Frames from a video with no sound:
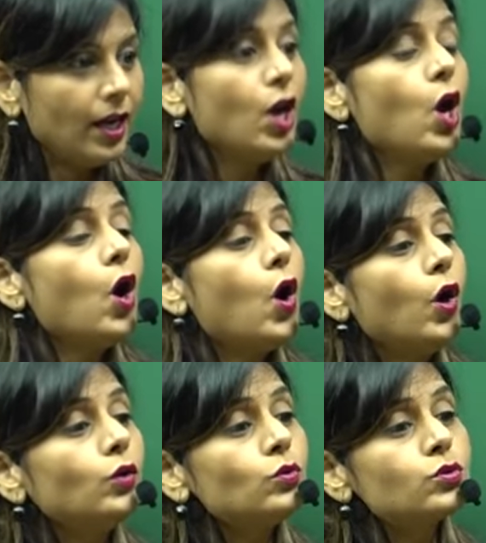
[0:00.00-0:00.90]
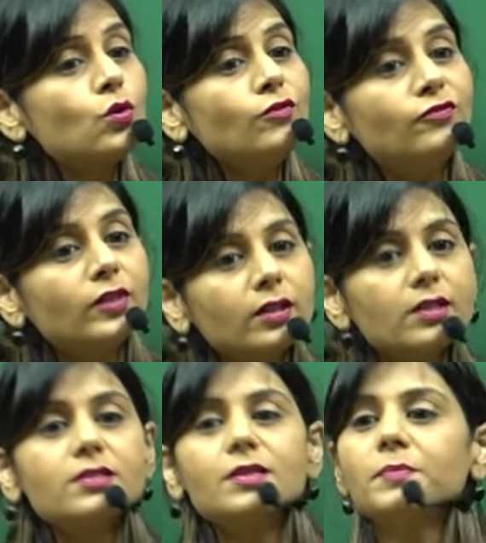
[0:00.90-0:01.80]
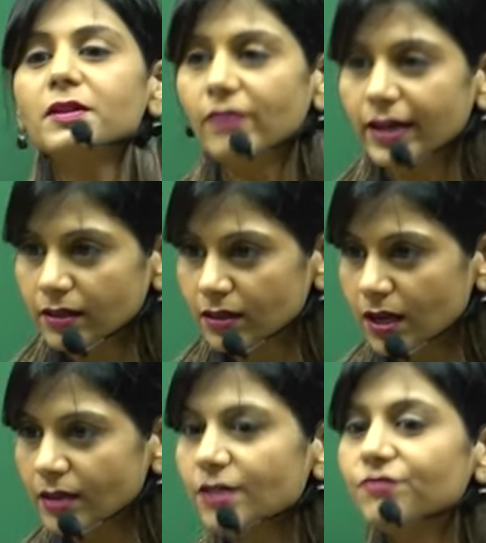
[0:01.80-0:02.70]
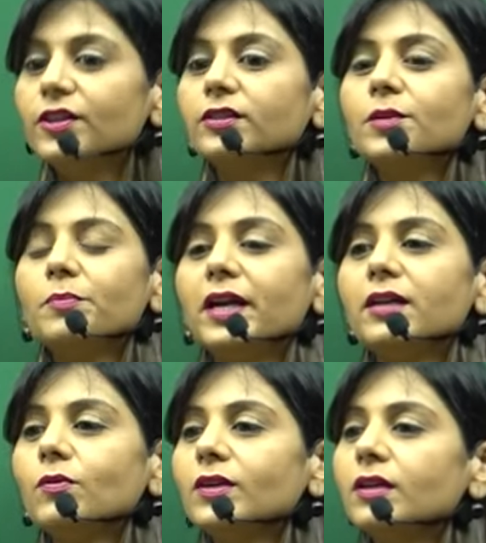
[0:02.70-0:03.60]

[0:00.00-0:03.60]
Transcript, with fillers: हैं और उसको फर्दर सिंप्लीफाई करना या फर्दर ब्रेक डाउन